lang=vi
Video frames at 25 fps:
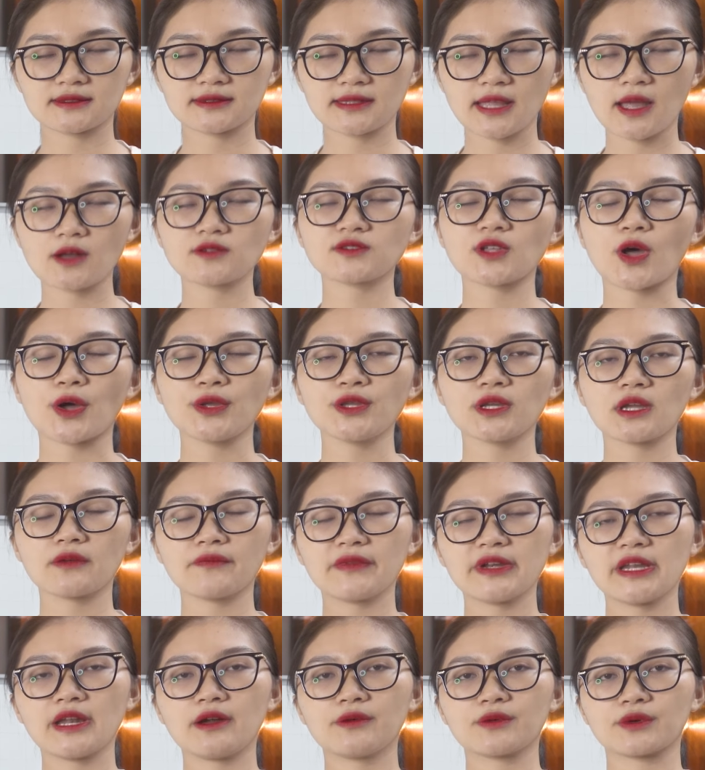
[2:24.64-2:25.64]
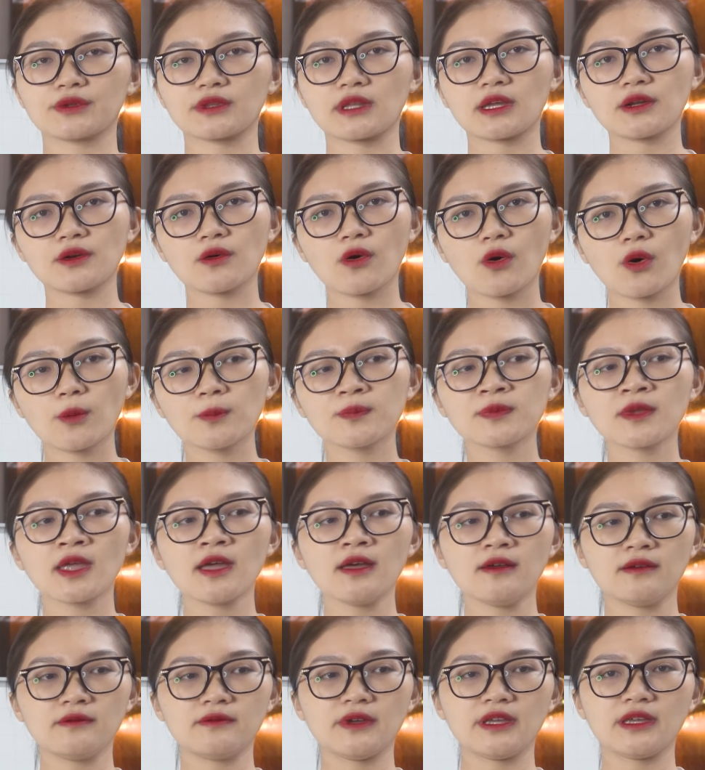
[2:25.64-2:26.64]
theo dõi những cái video của tê hát Home
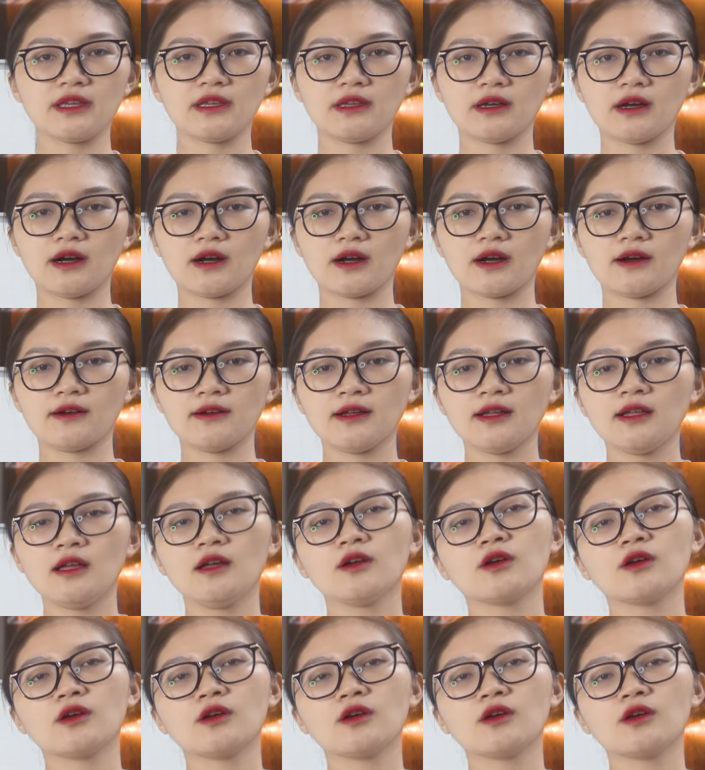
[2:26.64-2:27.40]
về uh,